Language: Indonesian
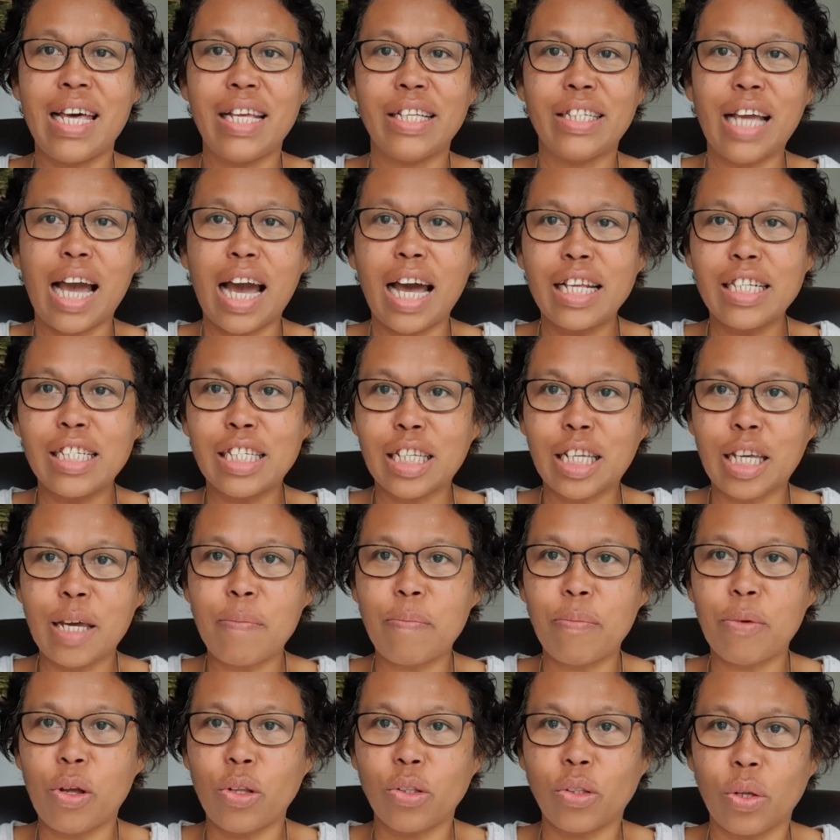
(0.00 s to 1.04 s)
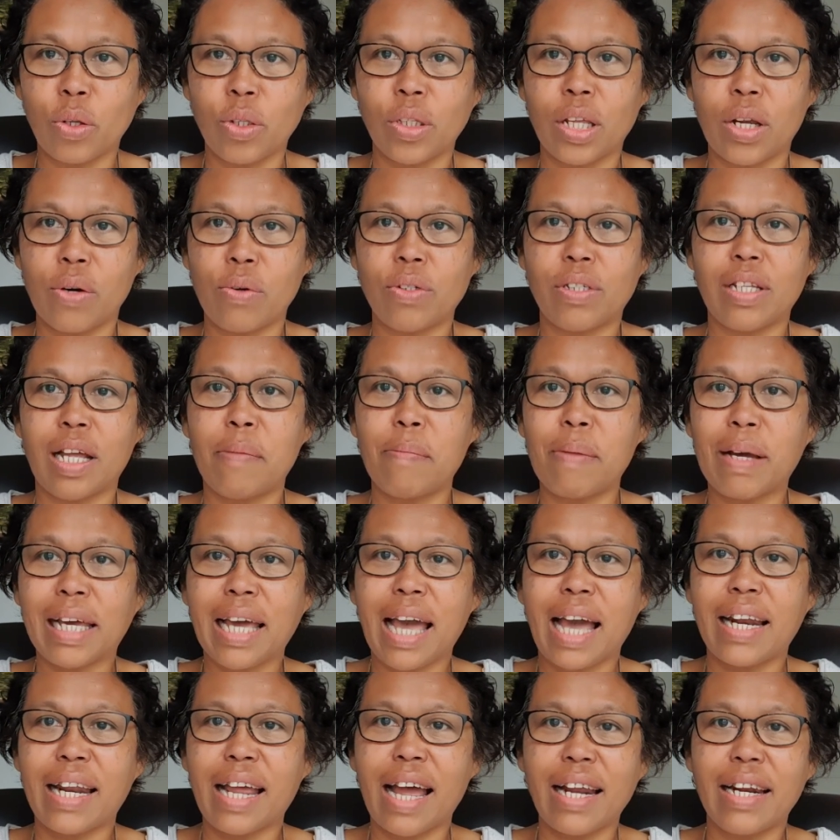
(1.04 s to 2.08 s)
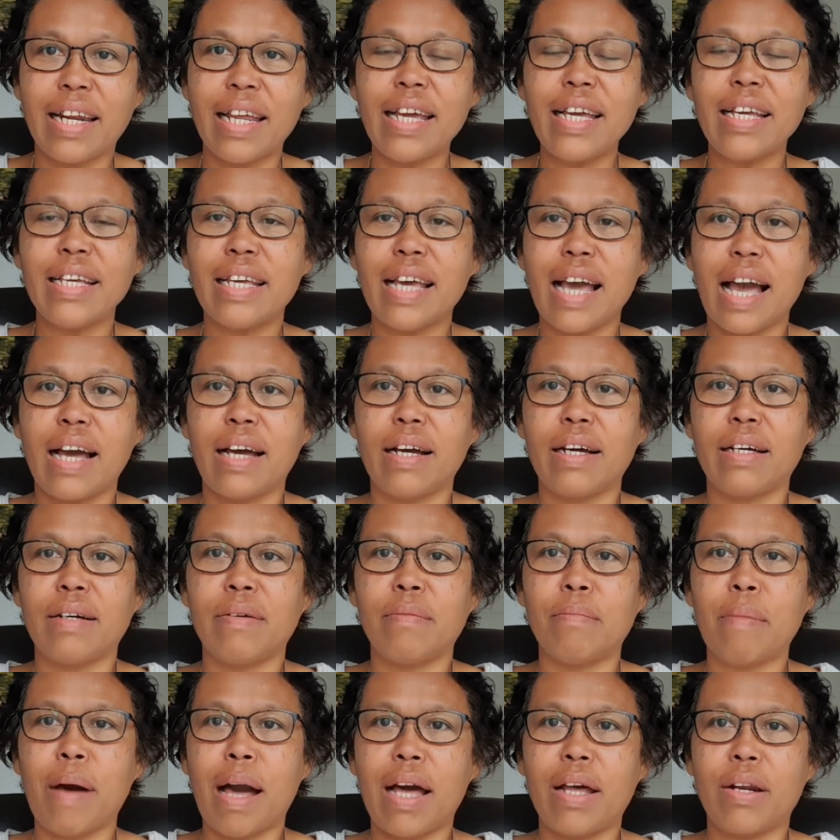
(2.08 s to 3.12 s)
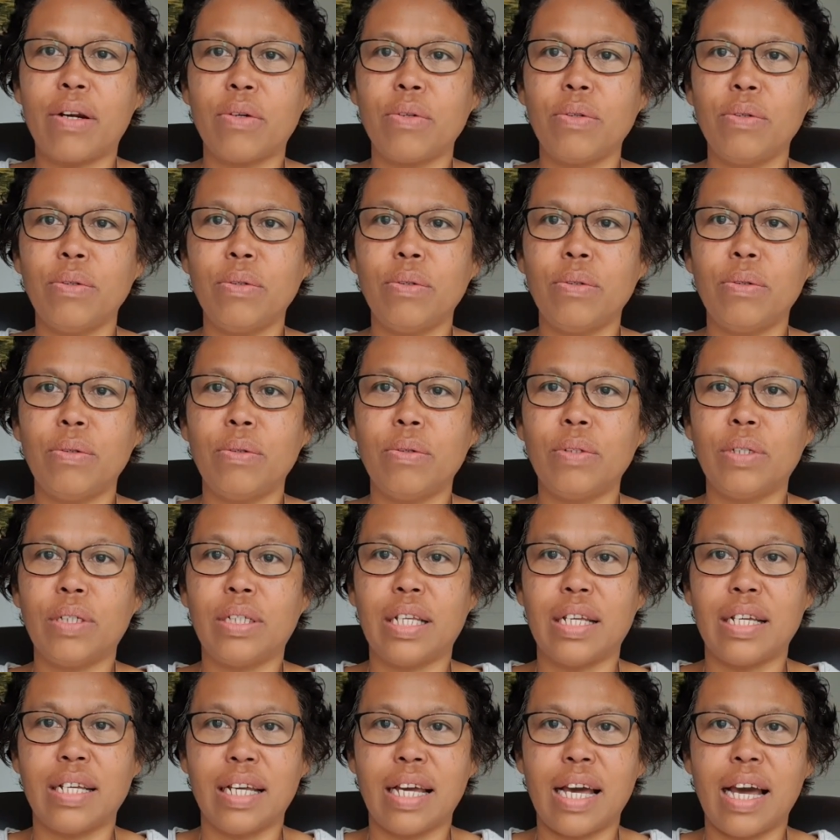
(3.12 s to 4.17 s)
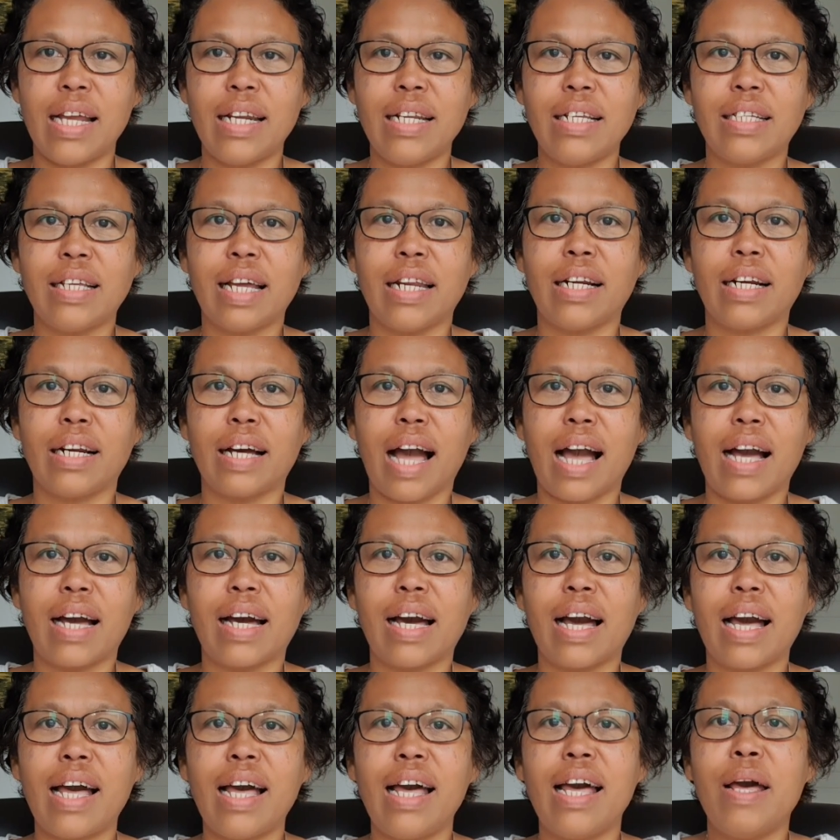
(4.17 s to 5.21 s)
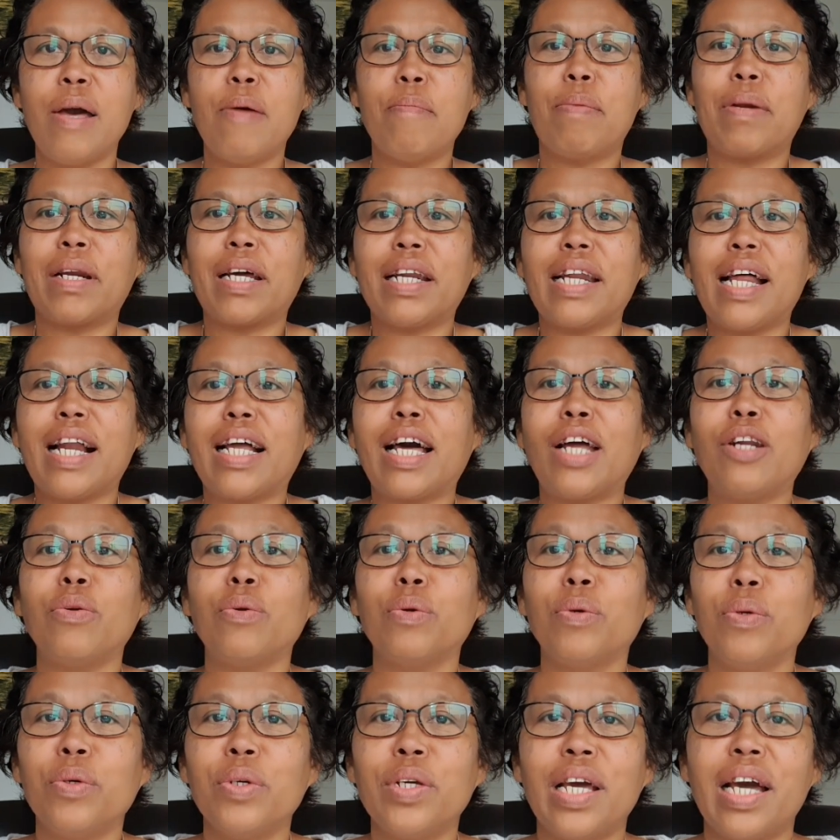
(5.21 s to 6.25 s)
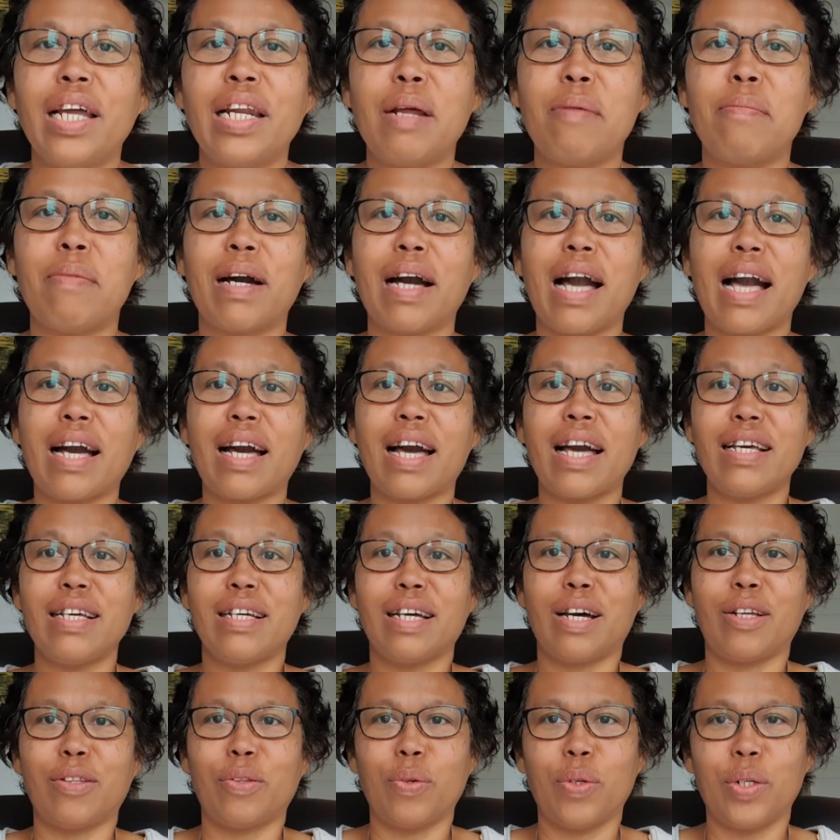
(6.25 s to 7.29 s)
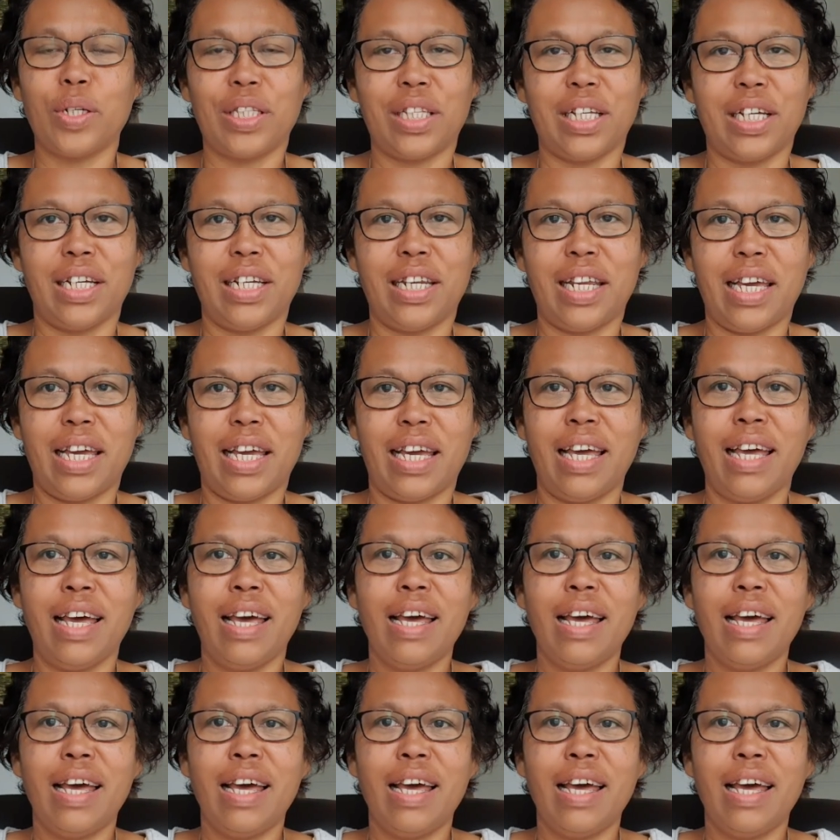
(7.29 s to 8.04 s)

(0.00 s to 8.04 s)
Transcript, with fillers: jangan skip nonton terus dan bagi adik-adik yang baru singgah di channel kakak perkenalkan dulu ya nama kakak Ika Tulit Cede.